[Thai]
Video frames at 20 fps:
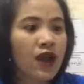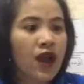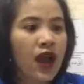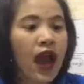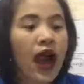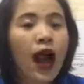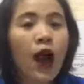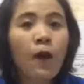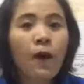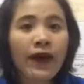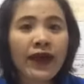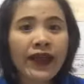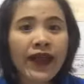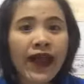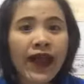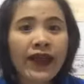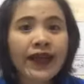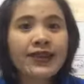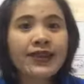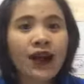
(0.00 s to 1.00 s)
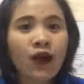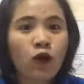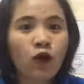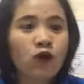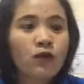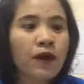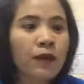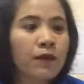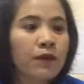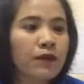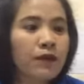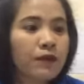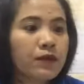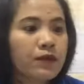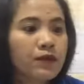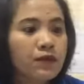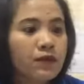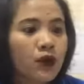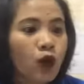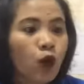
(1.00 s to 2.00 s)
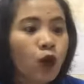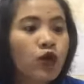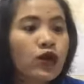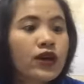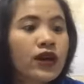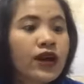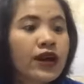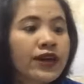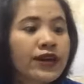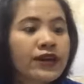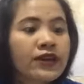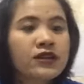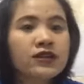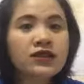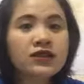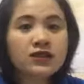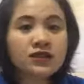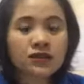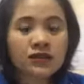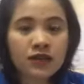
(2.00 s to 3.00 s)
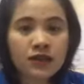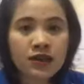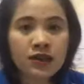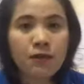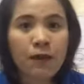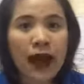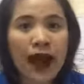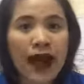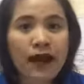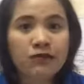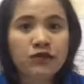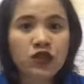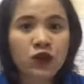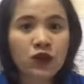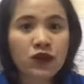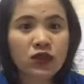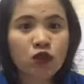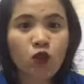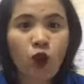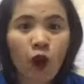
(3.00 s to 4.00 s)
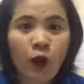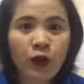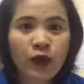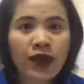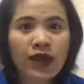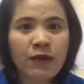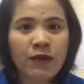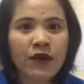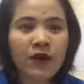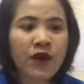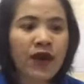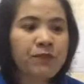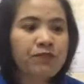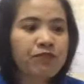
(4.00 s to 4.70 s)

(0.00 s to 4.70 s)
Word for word: เอาง่ายๆอย่างคุณแบบคุณเคยนึกนึกภาพชีวิตตัวคุณเองไหมว่า